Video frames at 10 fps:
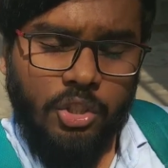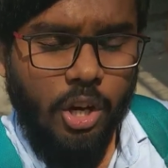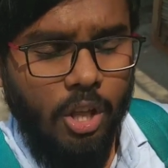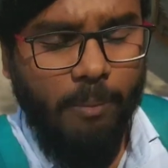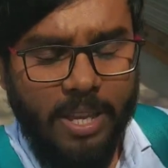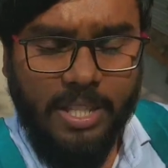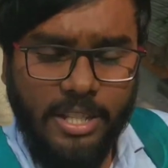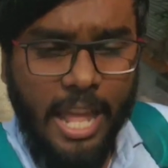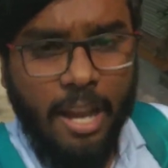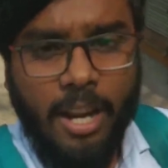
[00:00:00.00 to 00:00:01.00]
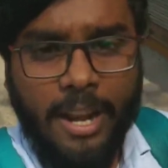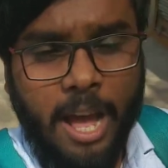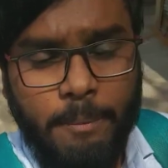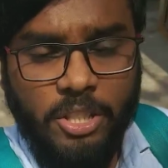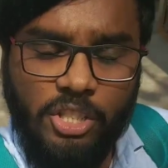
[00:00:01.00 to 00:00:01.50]
চলো বেশি ন্যাকড়া
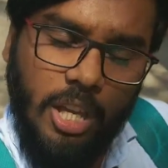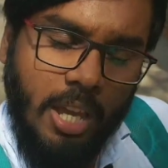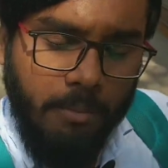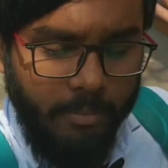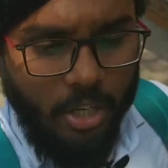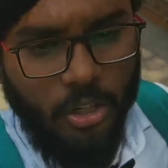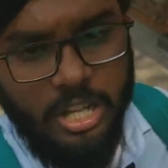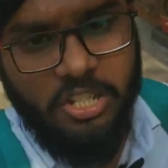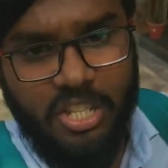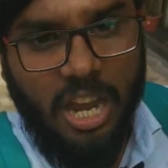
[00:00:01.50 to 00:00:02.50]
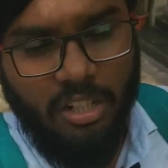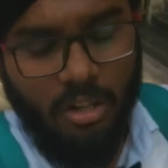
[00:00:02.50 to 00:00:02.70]
না পেছিয়ে ভিডিওটা স্টার্ট